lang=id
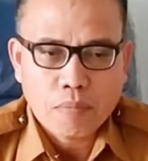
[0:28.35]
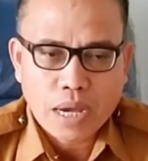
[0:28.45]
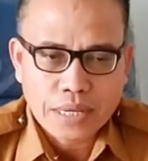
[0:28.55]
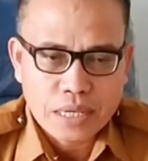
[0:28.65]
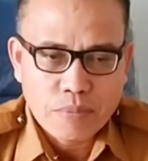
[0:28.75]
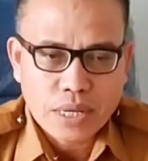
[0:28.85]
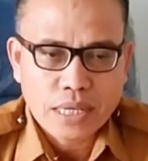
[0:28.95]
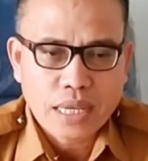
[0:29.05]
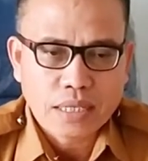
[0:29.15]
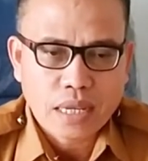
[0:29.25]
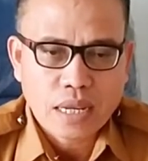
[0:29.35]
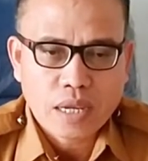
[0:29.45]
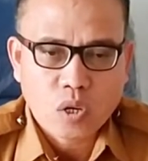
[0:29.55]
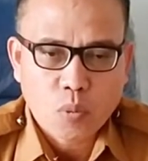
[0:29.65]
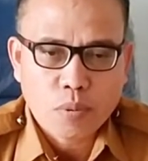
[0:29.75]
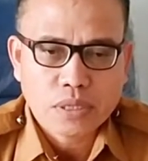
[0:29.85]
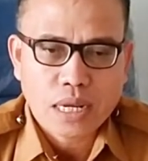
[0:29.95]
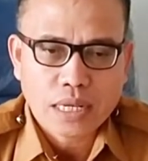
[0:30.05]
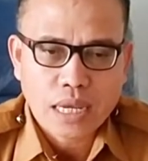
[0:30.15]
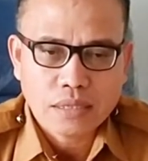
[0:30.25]
Mari meningkatkan ekonomi
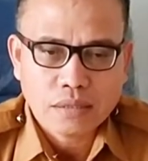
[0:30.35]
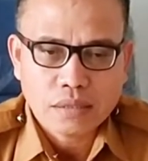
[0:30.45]
masyarakat,